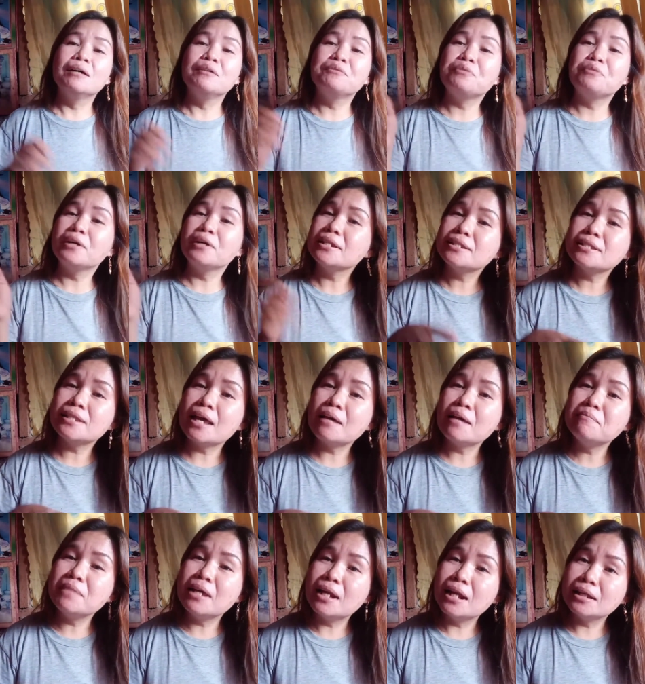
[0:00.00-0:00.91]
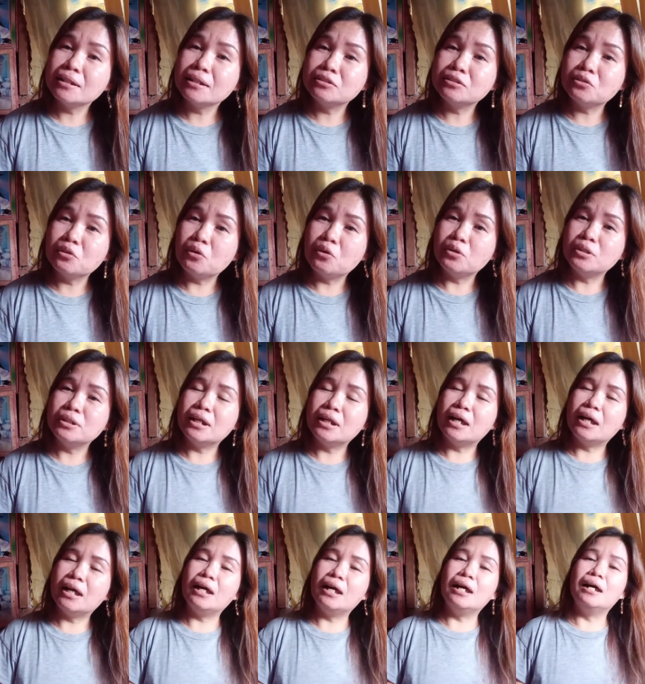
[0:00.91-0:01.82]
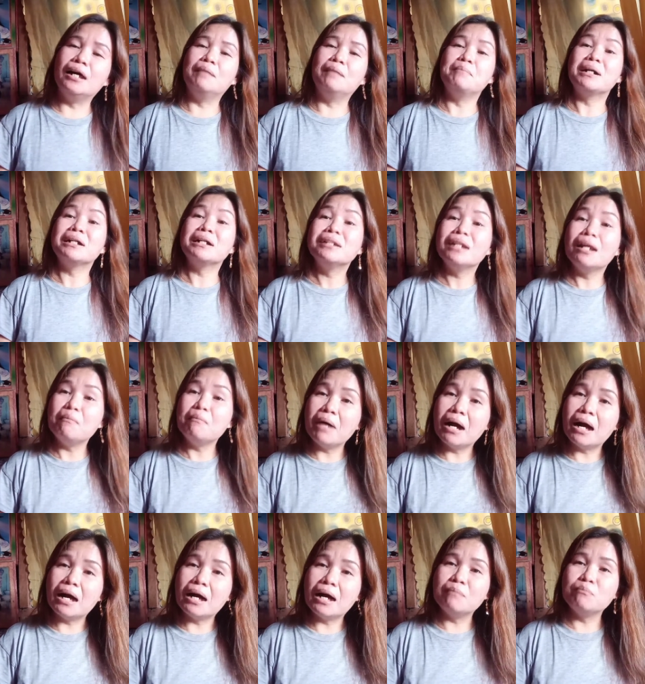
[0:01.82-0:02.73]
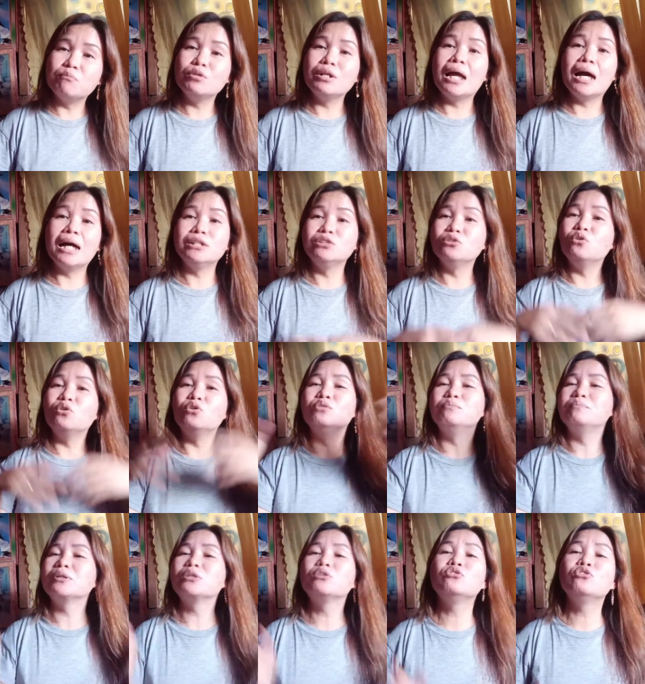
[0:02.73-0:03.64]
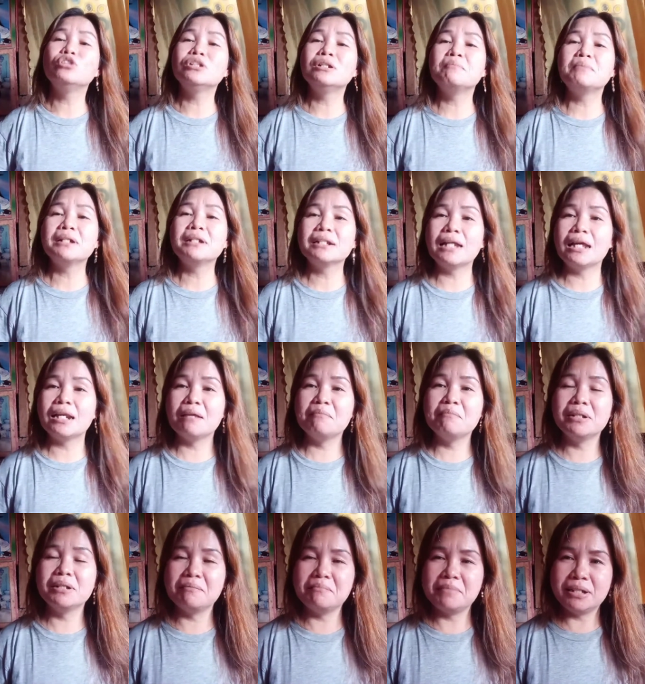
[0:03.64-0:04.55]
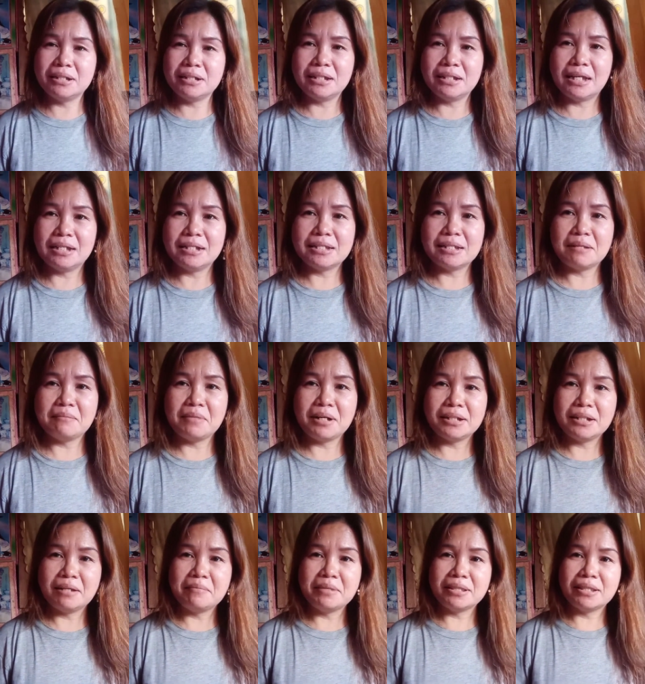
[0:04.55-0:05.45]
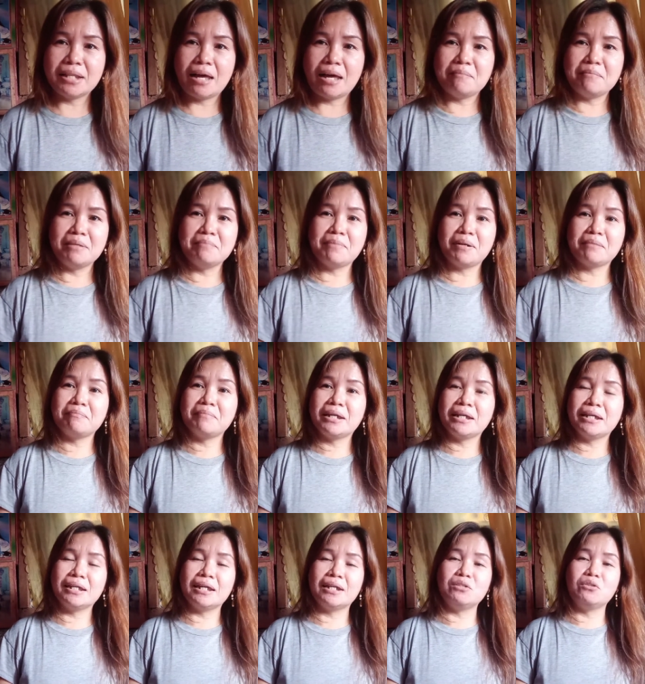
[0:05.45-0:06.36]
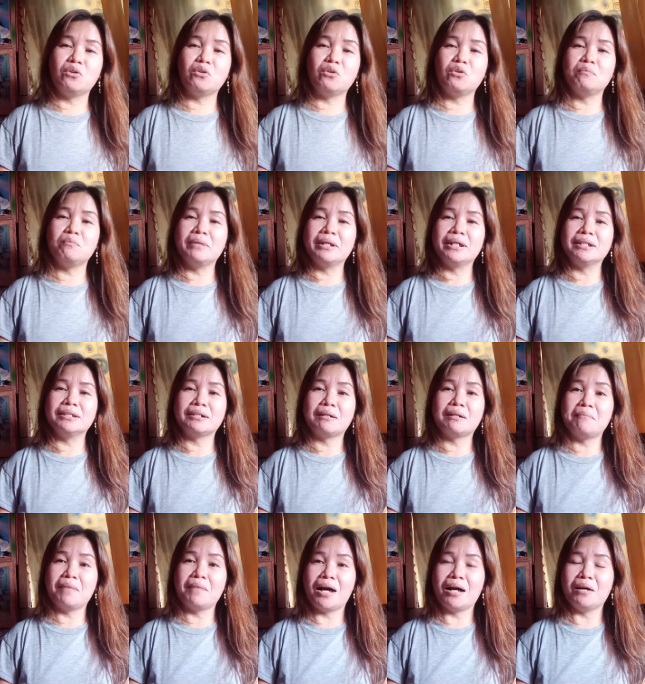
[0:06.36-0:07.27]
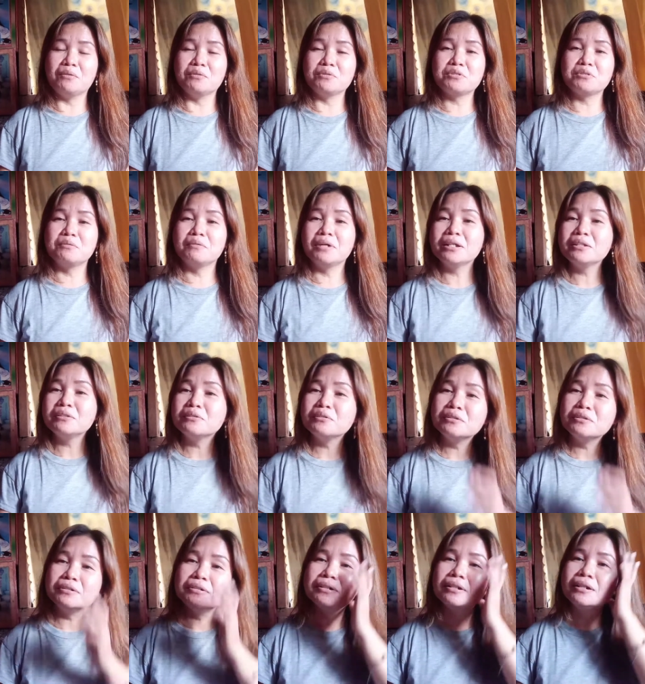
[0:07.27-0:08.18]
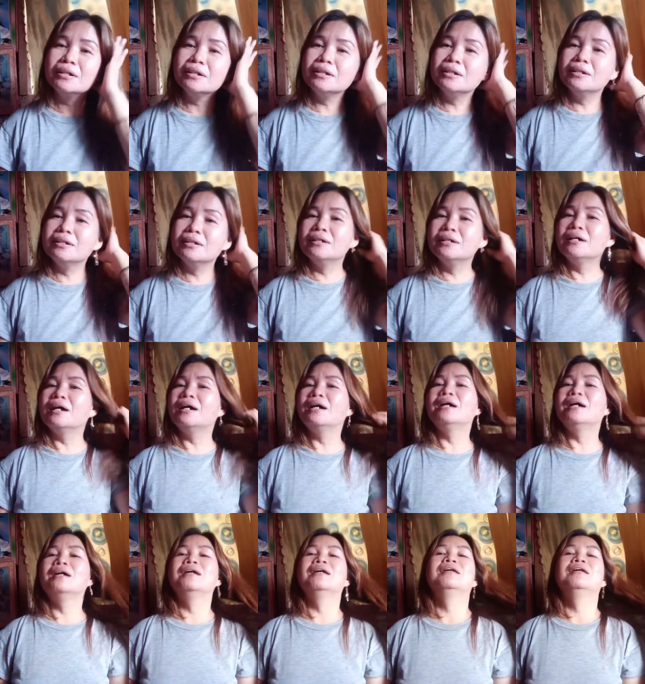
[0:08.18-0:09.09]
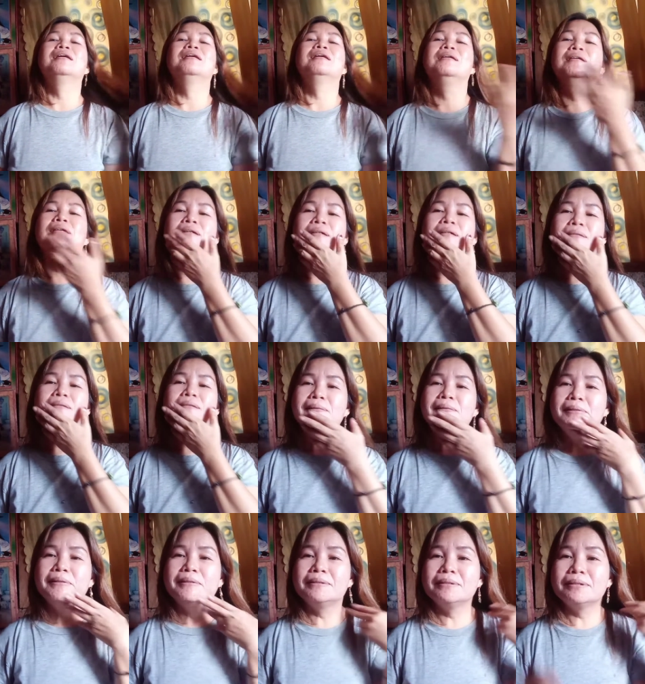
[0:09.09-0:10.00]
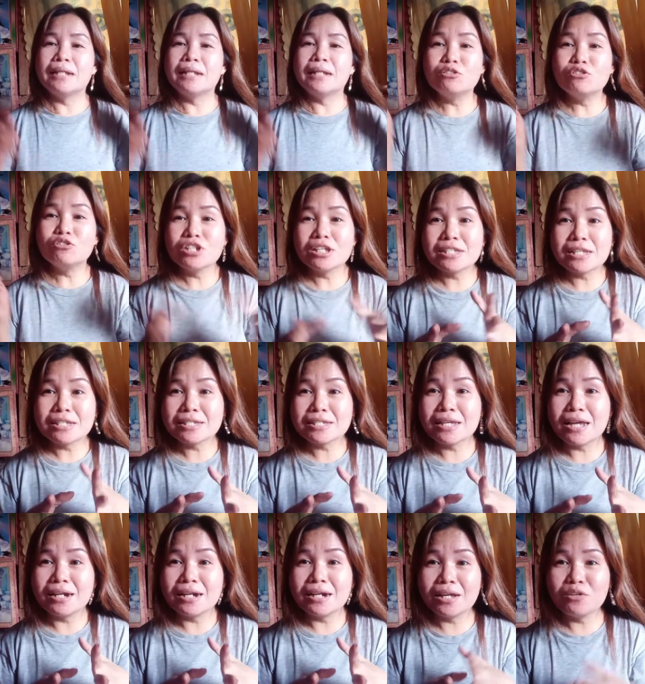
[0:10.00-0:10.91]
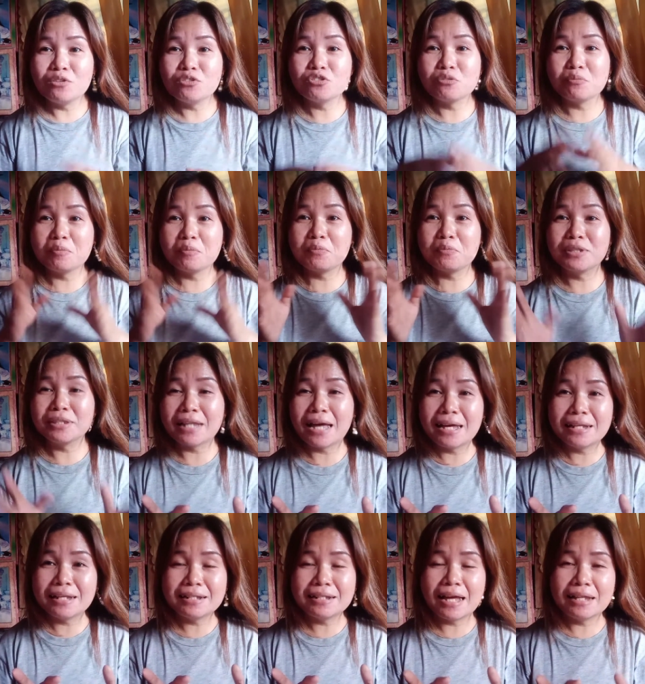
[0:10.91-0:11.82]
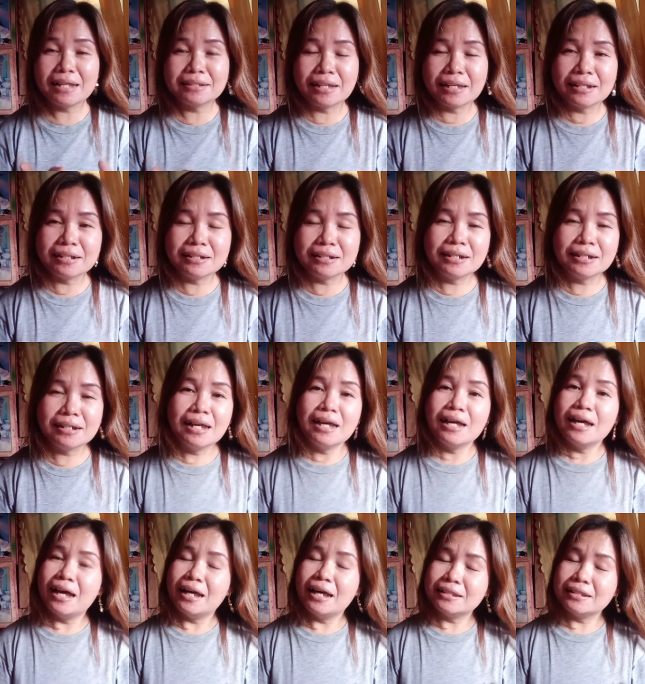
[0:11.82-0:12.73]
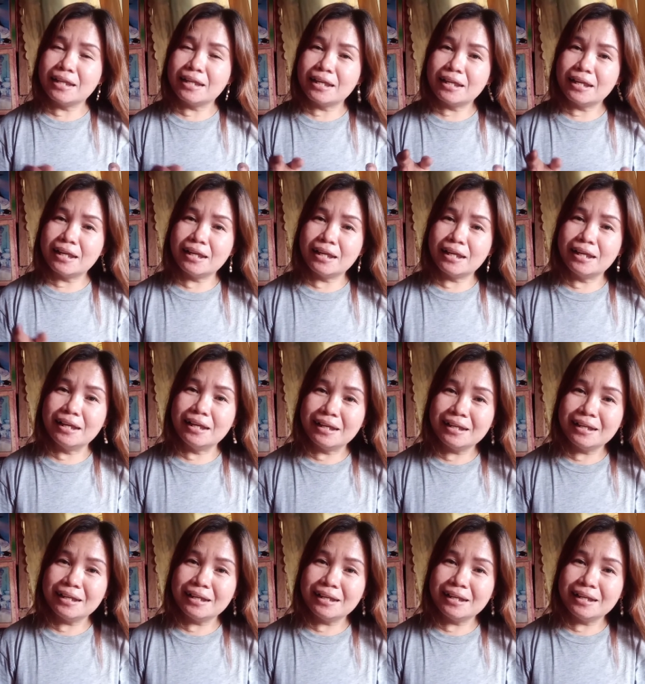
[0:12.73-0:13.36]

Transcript: first time niya lang to na uh, maglaba mula noon. Pero noon naman naglalaba naman yan sa mga damit namin pag may, ano, kung may trabaho. So ngayon, ah, uh, Nandun siya sa CR ngayon. So, pupuntahan natin. At, uh,